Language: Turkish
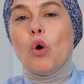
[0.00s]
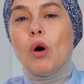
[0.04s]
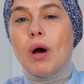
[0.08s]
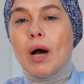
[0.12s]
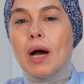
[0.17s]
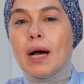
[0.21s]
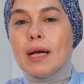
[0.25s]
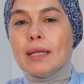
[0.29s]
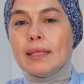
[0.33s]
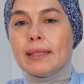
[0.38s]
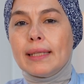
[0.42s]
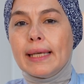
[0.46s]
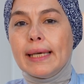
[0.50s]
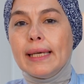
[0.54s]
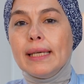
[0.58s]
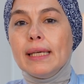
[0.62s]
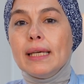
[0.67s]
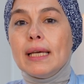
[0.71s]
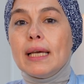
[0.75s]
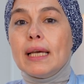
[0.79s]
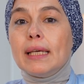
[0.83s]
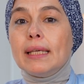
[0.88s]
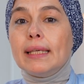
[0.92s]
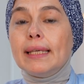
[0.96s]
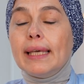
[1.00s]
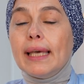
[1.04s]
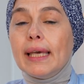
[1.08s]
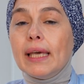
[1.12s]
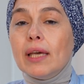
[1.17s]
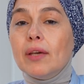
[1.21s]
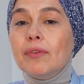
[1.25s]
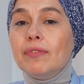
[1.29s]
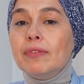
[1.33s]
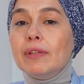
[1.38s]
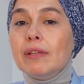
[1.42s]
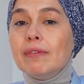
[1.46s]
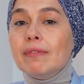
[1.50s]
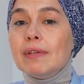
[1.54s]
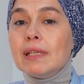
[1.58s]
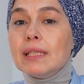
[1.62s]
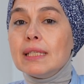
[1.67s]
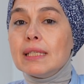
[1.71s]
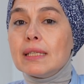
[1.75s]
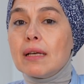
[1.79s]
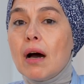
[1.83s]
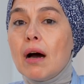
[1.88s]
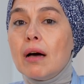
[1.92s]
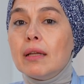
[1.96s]
O halde keyifli ve
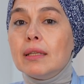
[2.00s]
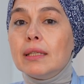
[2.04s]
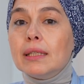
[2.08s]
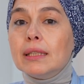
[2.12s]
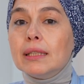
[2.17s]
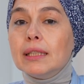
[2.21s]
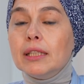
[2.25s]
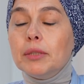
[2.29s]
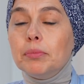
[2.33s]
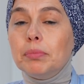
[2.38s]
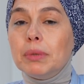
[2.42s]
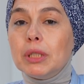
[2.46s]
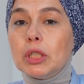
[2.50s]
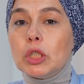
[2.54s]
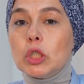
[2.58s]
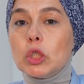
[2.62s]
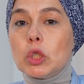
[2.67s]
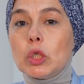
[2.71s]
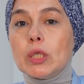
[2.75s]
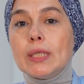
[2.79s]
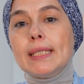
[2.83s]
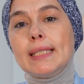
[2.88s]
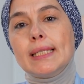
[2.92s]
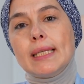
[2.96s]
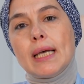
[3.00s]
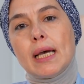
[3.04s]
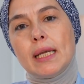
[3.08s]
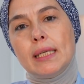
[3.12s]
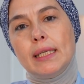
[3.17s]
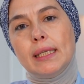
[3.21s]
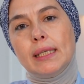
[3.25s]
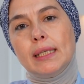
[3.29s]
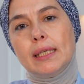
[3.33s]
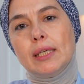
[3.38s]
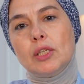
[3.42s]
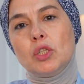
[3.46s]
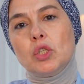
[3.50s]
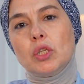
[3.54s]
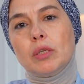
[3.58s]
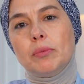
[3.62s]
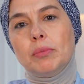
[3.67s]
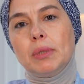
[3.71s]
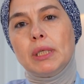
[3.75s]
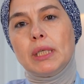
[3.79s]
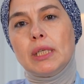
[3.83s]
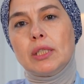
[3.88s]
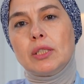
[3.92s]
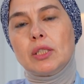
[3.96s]
sağlıklı bir cinsellik
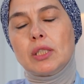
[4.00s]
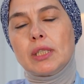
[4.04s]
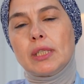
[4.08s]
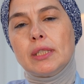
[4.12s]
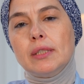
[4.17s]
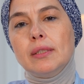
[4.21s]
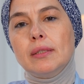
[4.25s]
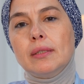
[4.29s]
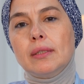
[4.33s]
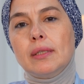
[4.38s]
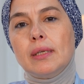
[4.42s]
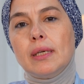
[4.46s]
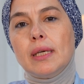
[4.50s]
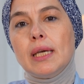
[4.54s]
yaşamak için